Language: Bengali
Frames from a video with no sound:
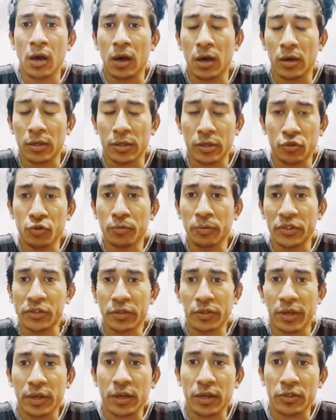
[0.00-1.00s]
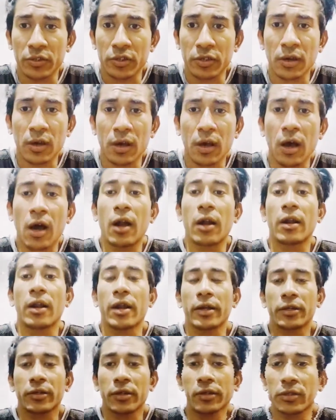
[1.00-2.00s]
কিছু মিস্টেক আছে আর আরেকটা
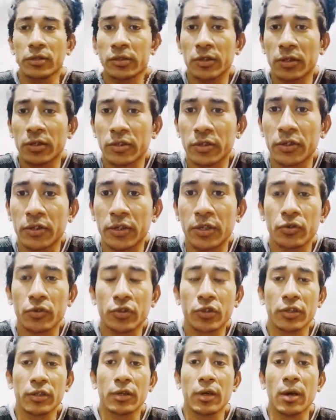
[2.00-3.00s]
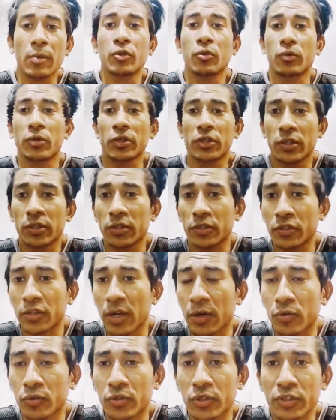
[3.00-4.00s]
জিনিস আছে যেটা হচ্ছে আমি তোমাদের সাথে শেয়ার
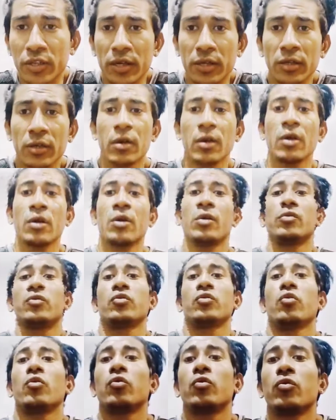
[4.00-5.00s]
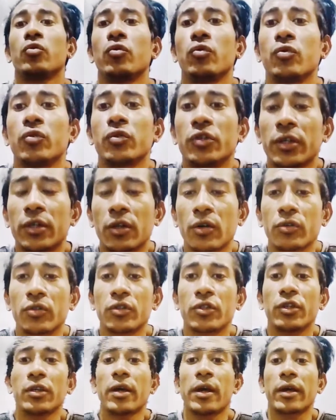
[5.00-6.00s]
করতে চাই সো সেটা হচ্ছে
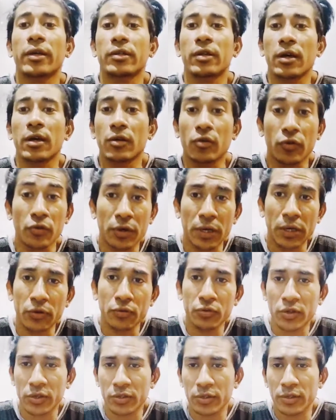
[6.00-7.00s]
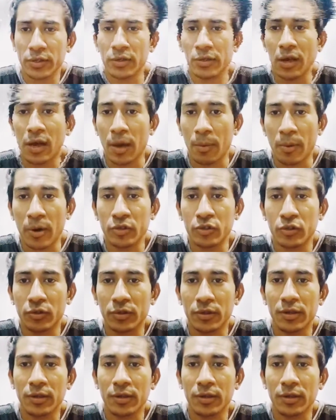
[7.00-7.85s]
একটা গুড নিউজ আছে আমার জন্যে